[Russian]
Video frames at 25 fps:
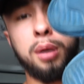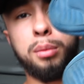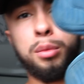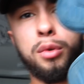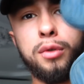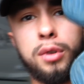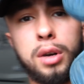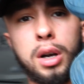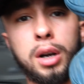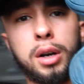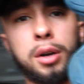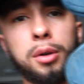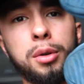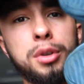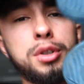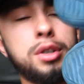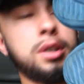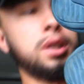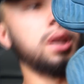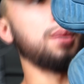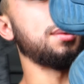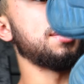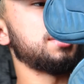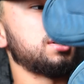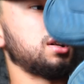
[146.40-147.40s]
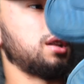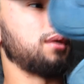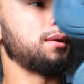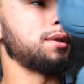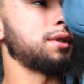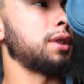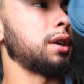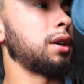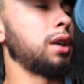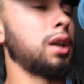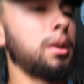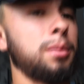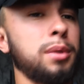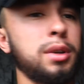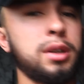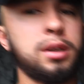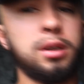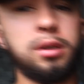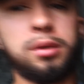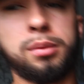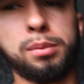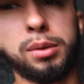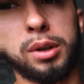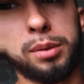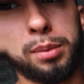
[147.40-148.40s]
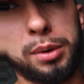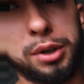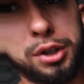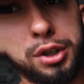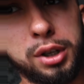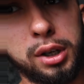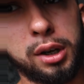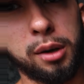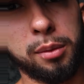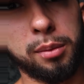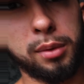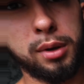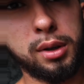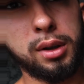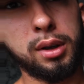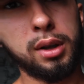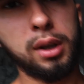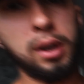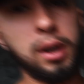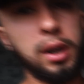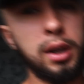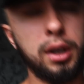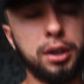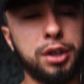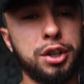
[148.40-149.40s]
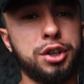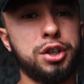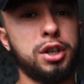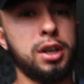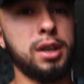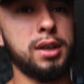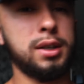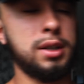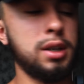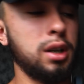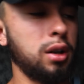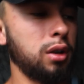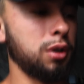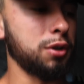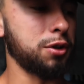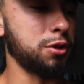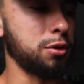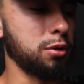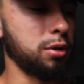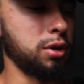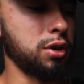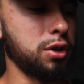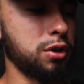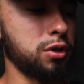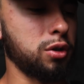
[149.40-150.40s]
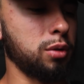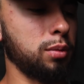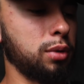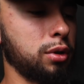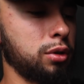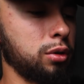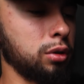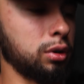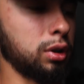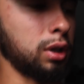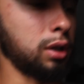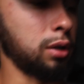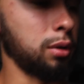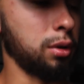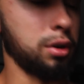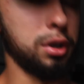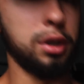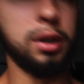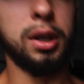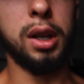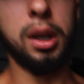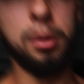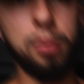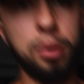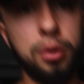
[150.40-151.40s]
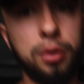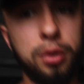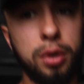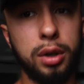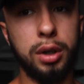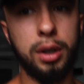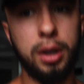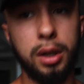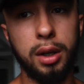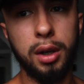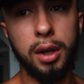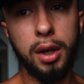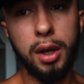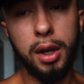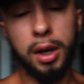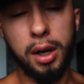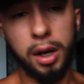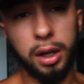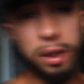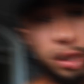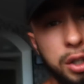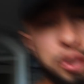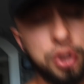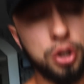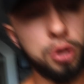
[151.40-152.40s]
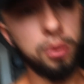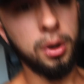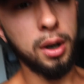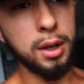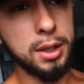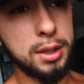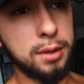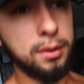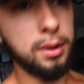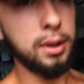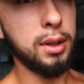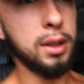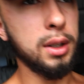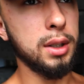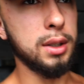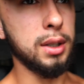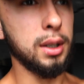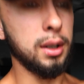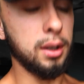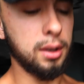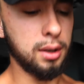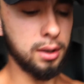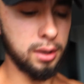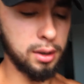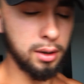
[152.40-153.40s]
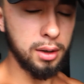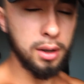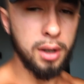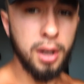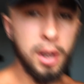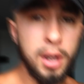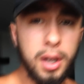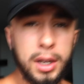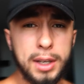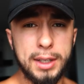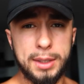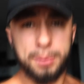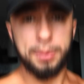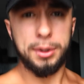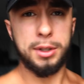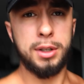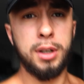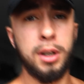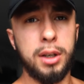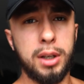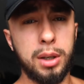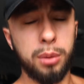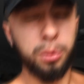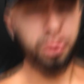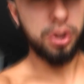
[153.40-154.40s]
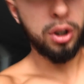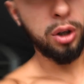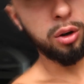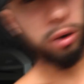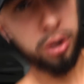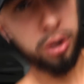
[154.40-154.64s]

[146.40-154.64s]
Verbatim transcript: обувка, короче. Я написал в инстаграме подписчикам, точнее, сделал историю, чтобы кто-то, короче, дал обувку. И один чувак с Винницы, спасибо тебе, мужик,